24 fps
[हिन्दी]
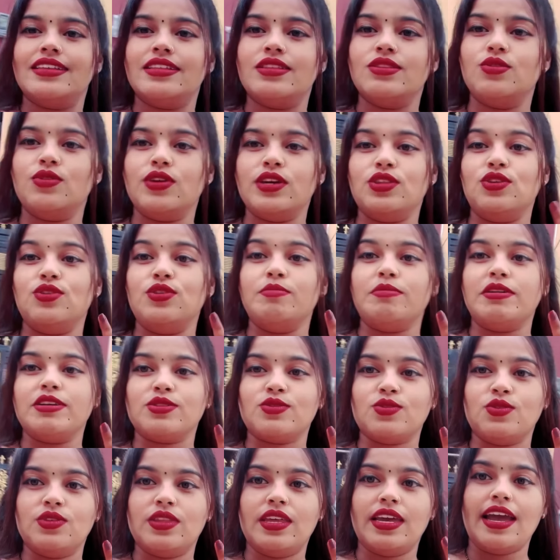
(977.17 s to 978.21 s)
दो ही दिन बस
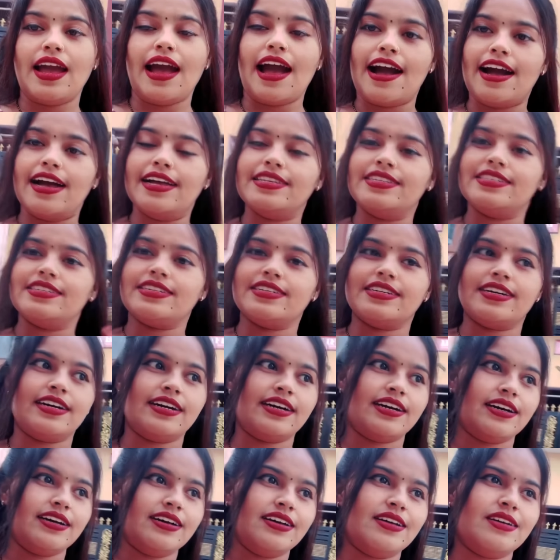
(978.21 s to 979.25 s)
होते आज
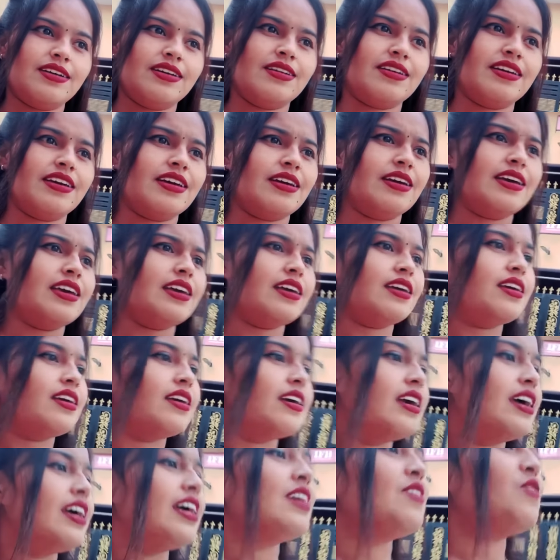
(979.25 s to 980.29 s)
दो दिन
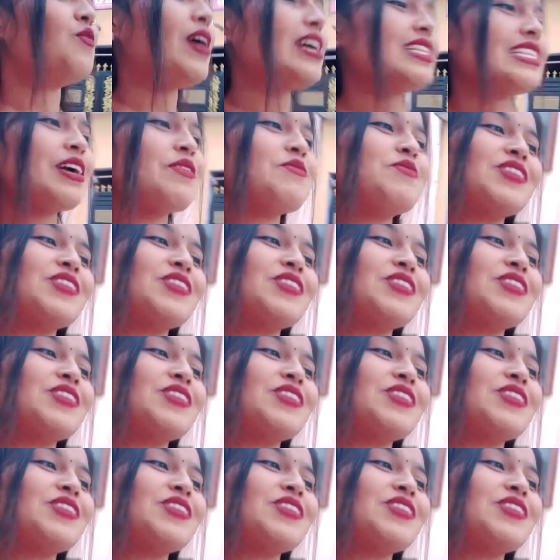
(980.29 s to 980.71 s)
नहीं हो बट